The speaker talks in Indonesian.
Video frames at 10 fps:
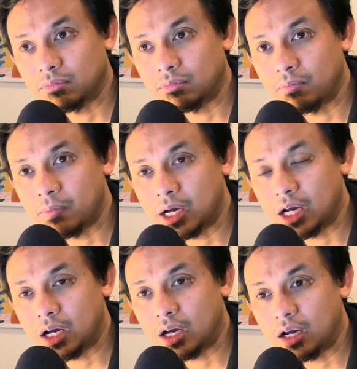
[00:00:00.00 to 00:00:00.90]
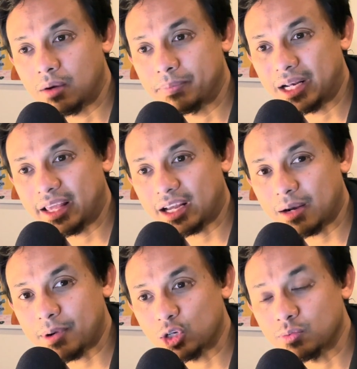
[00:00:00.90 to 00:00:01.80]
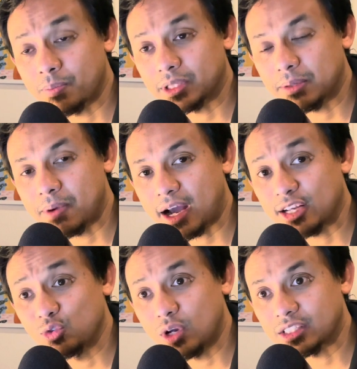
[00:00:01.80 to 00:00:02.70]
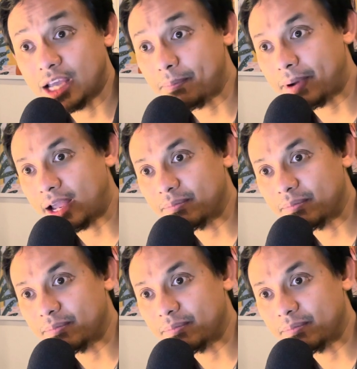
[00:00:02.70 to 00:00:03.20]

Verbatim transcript: memilih klub harus mempertimbangkan juga siapa